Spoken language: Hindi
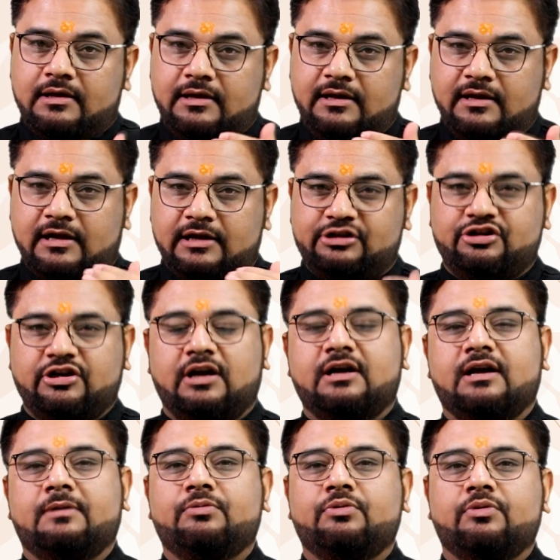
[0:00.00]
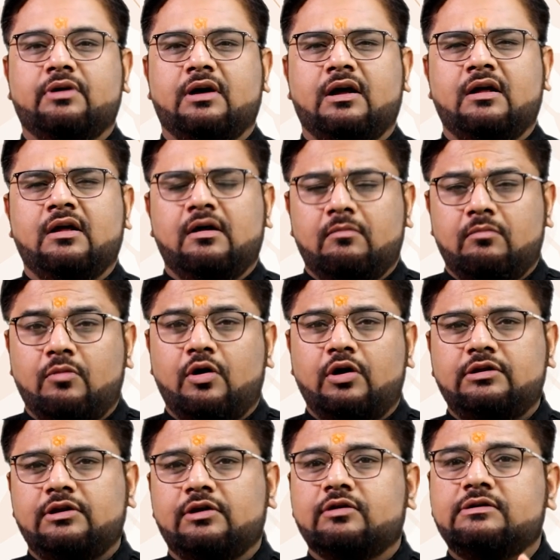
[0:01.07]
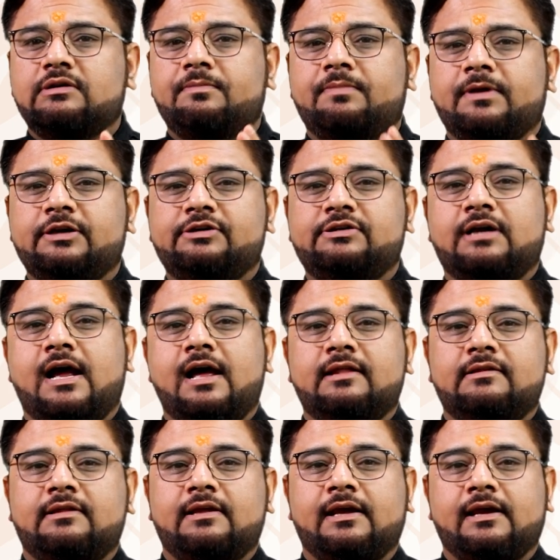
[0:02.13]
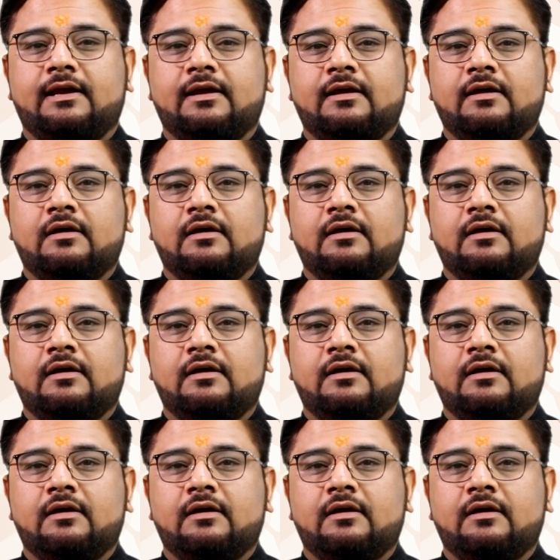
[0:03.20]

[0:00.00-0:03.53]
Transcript: कि अच्छा कब होगा बहुत दिनों से परेशान थे